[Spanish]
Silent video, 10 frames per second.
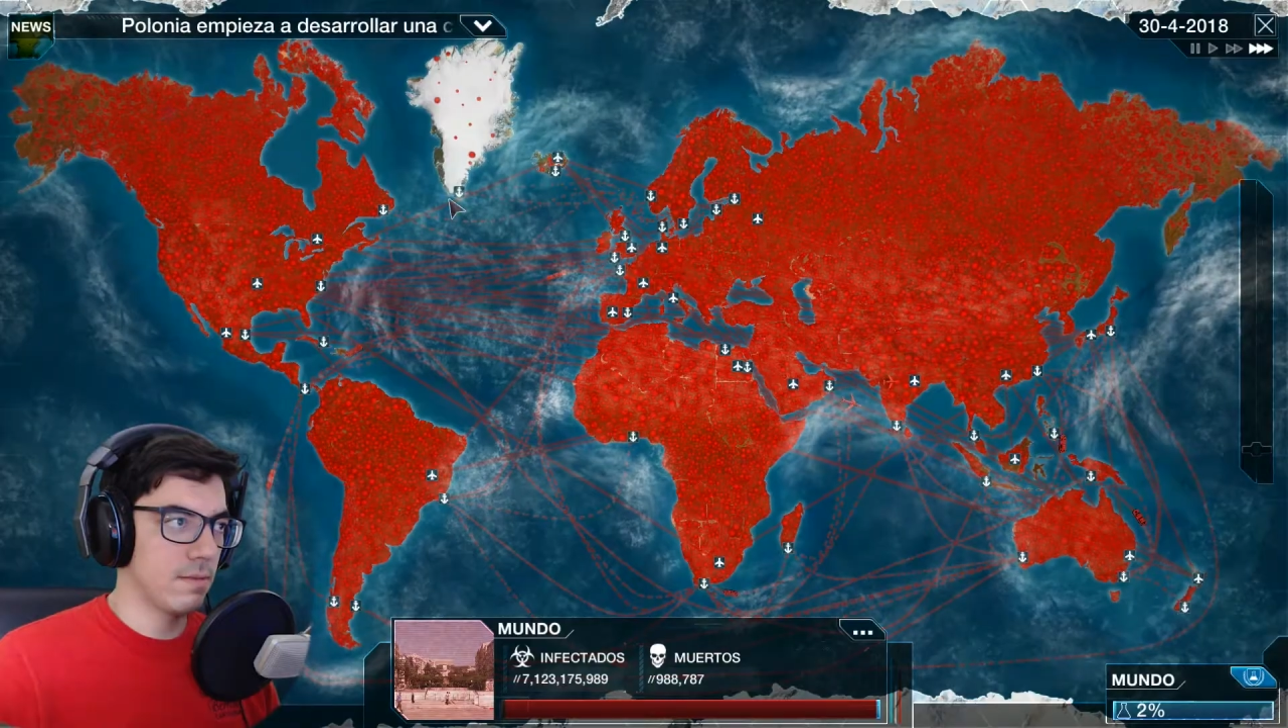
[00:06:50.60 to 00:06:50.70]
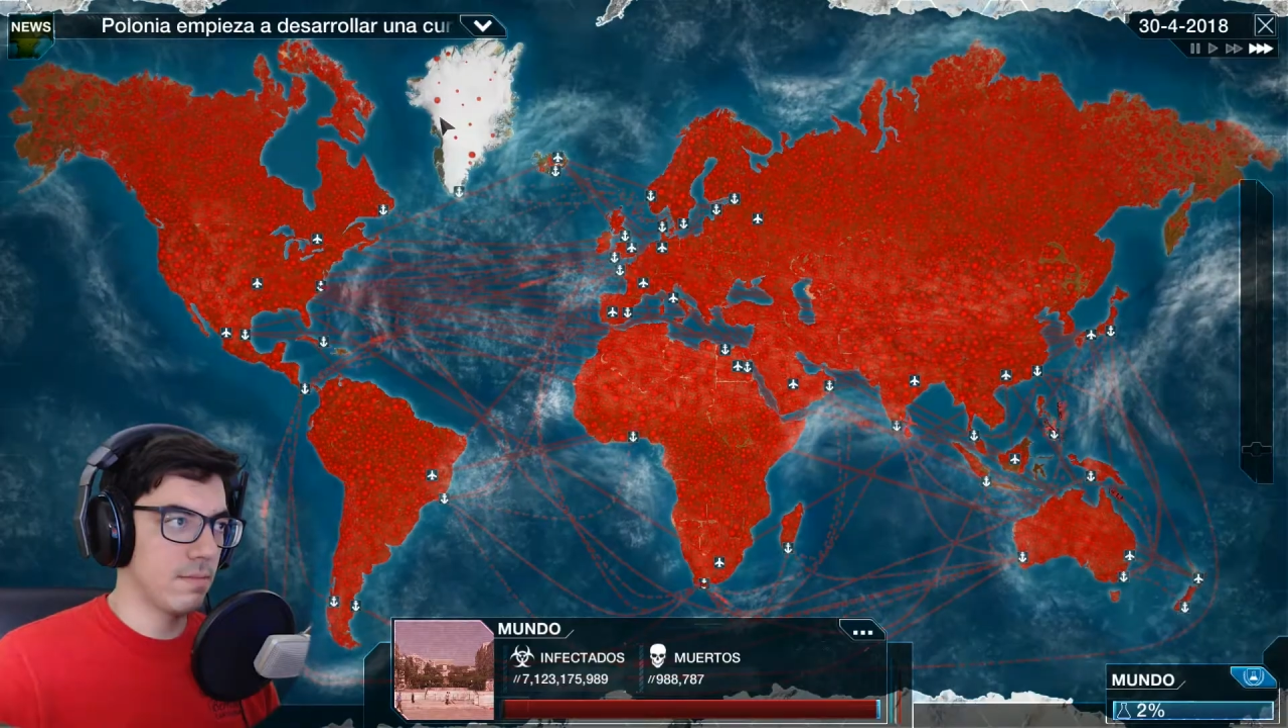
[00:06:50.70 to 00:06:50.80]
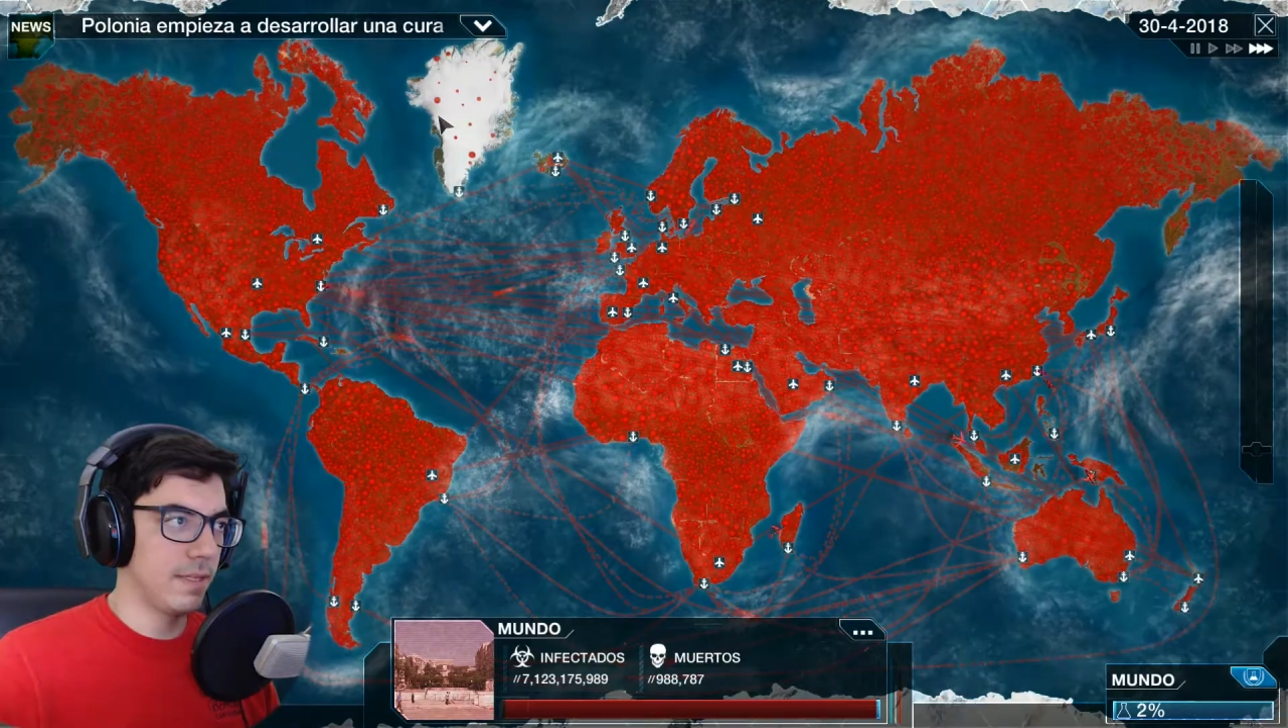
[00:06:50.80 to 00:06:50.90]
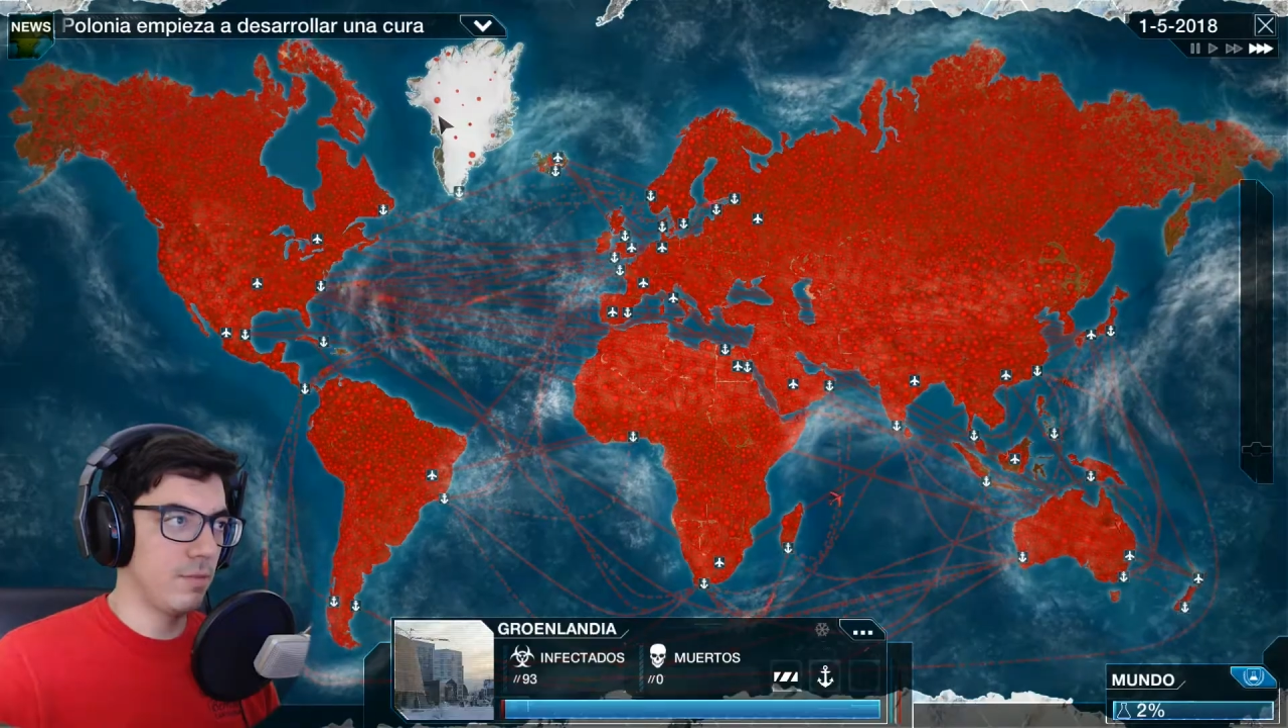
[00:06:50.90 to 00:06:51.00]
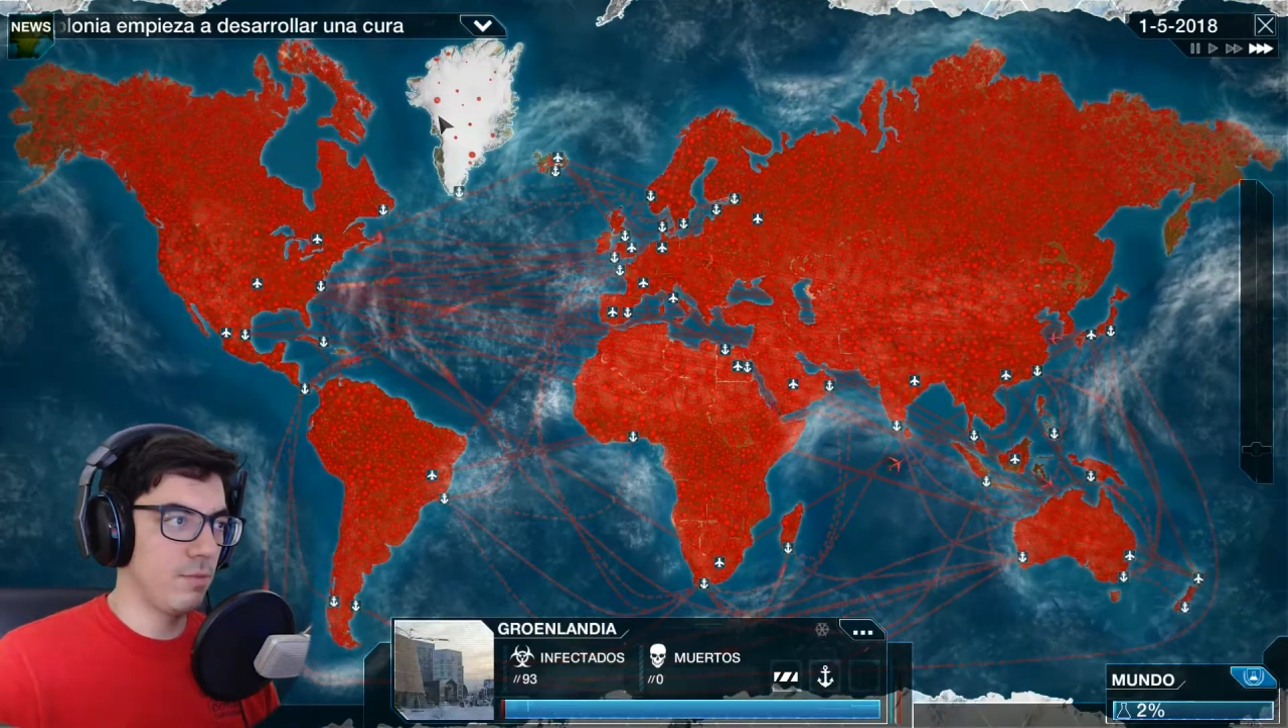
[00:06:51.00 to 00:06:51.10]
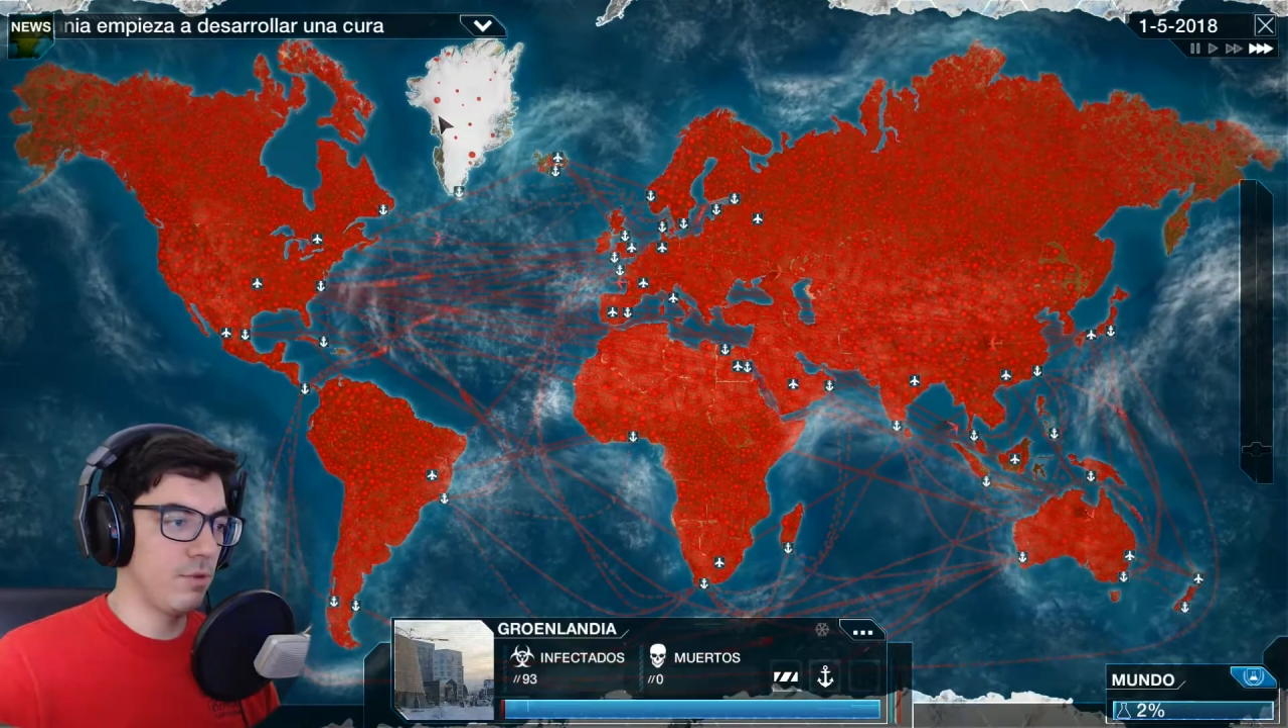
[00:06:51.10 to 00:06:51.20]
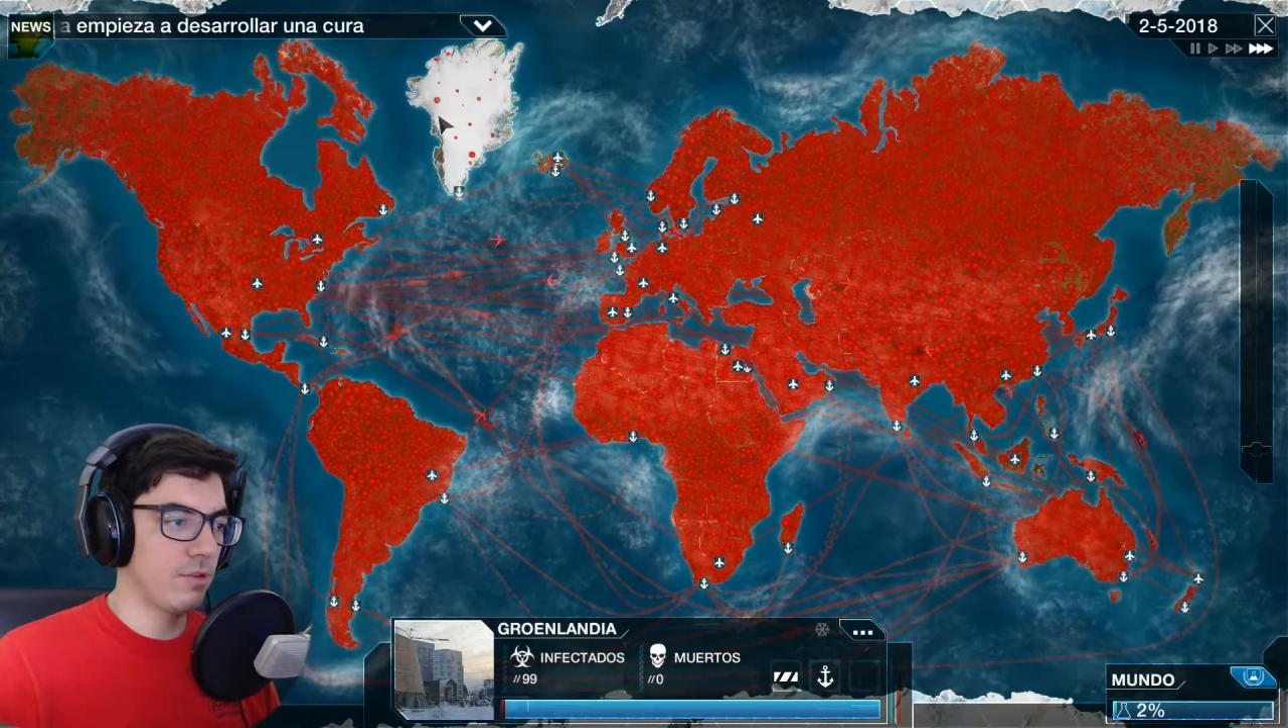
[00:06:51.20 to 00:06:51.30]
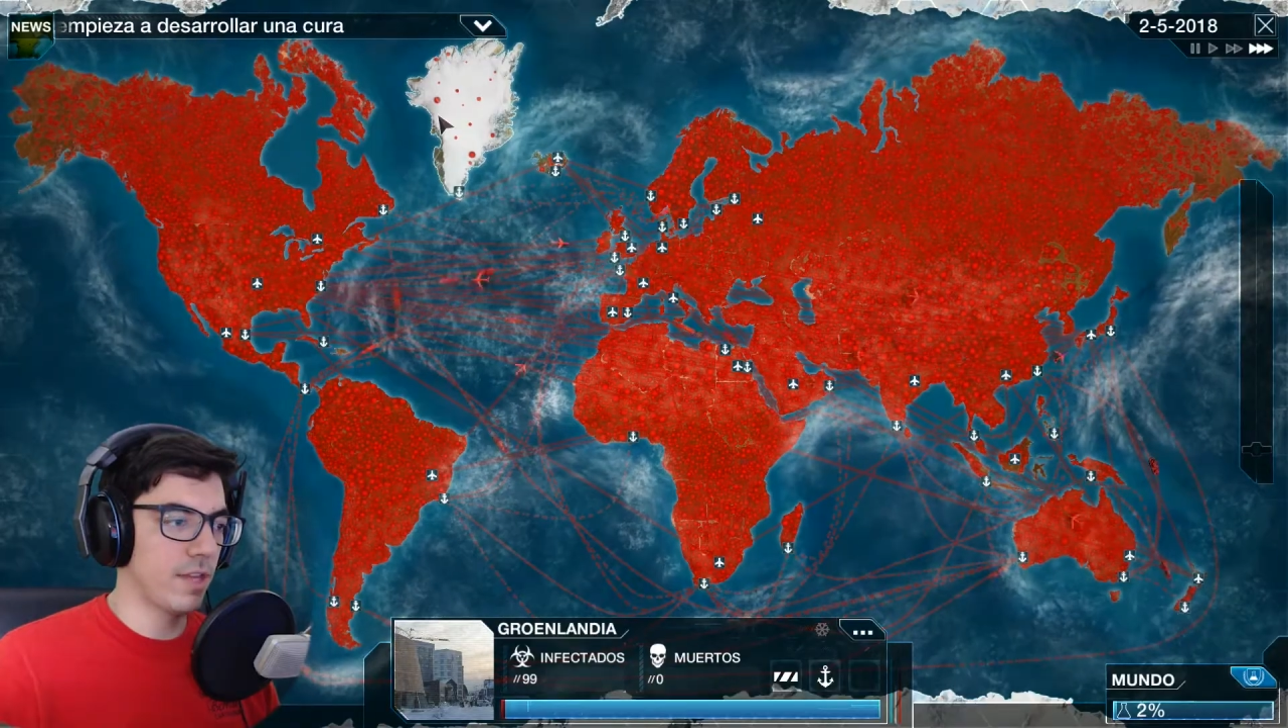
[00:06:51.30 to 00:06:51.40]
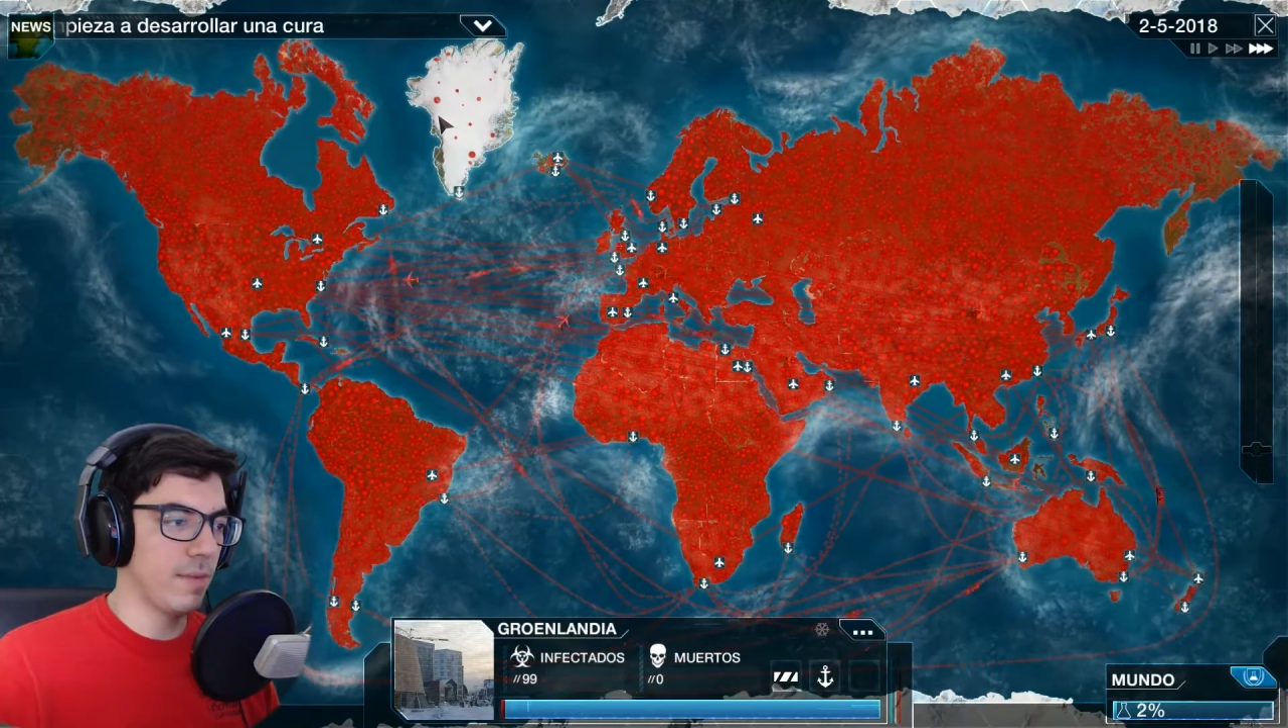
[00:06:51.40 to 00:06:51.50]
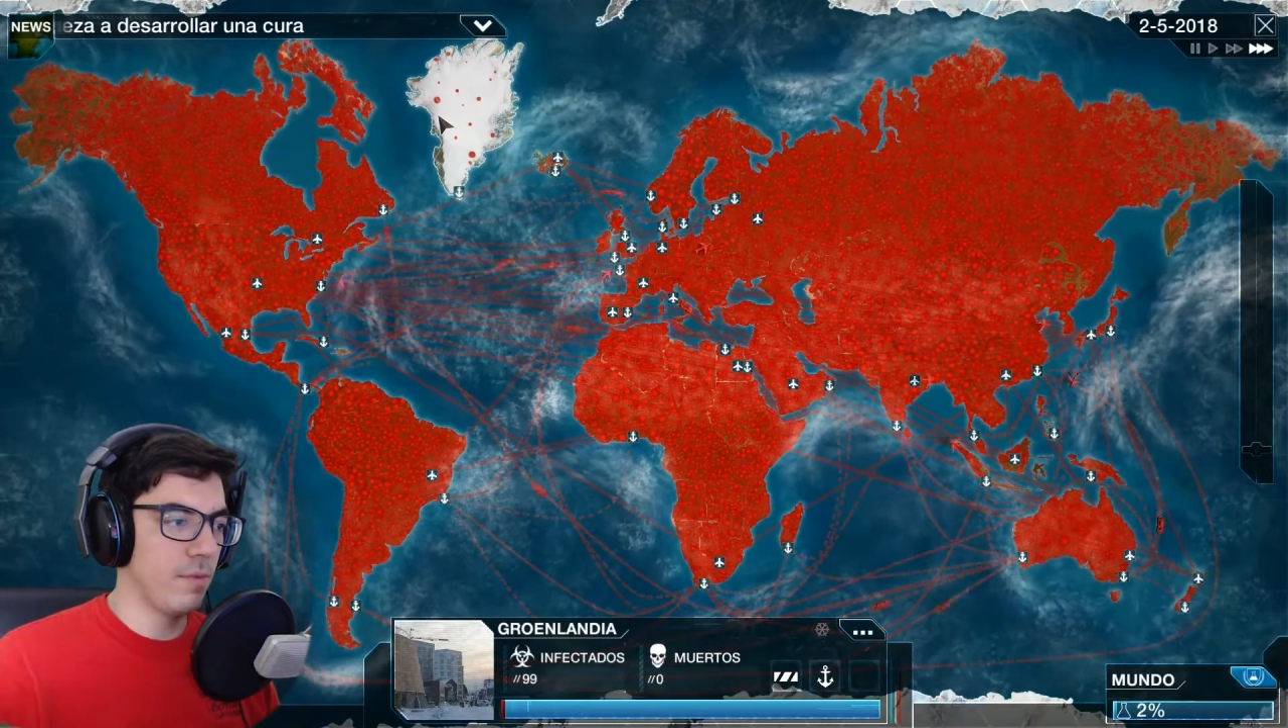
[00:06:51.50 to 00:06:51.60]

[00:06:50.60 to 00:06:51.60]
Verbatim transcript: Vale, está todo el mundo contagiado